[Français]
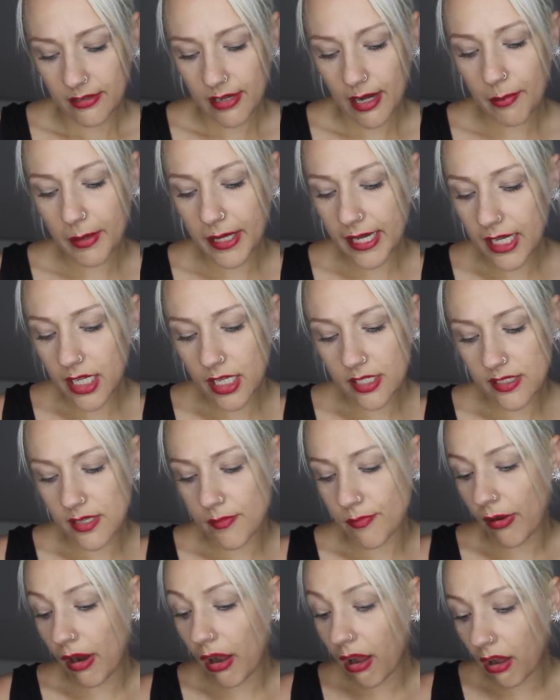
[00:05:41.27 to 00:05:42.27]
Après,
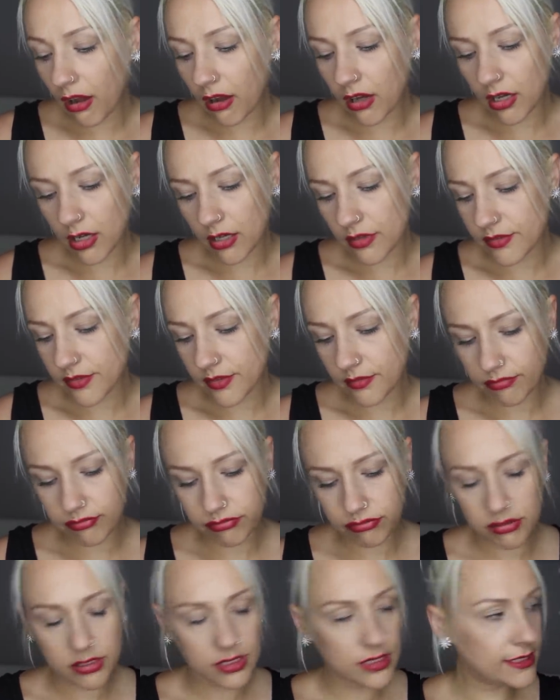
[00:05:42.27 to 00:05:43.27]
c'est pas. Euh, je pense que
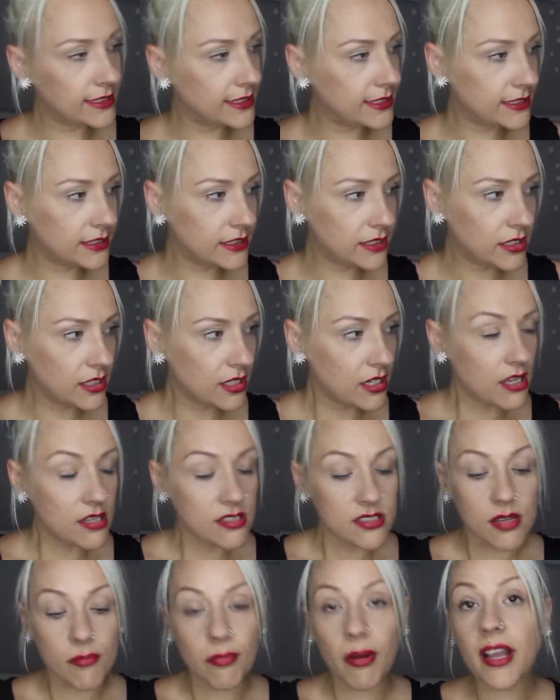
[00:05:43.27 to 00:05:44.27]
ça dépend des personnes. Hein.
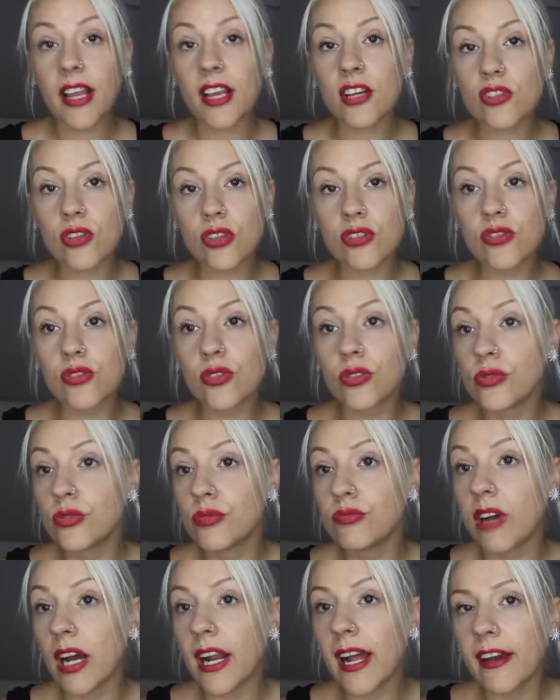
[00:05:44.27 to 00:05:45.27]
C'est pas quelque chose de.
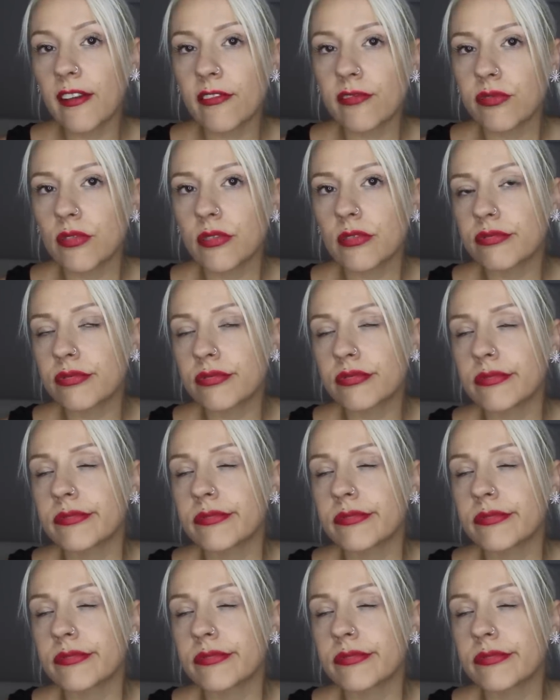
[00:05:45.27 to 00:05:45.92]
Voilà, faut